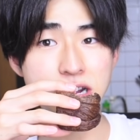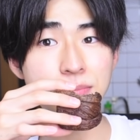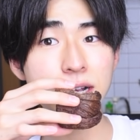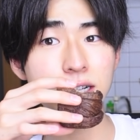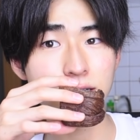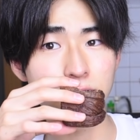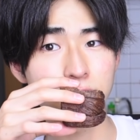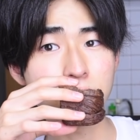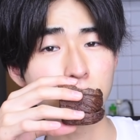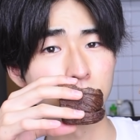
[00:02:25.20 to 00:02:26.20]
た目がさ、
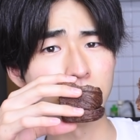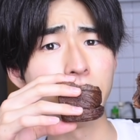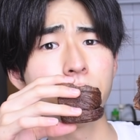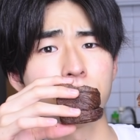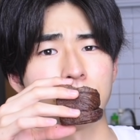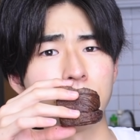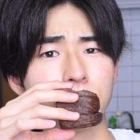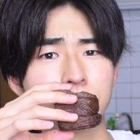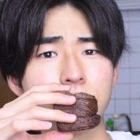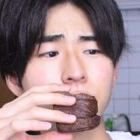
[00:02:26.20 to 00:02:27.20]
結構茶色茶
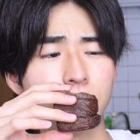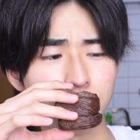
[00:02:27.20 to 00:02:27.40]
色してるか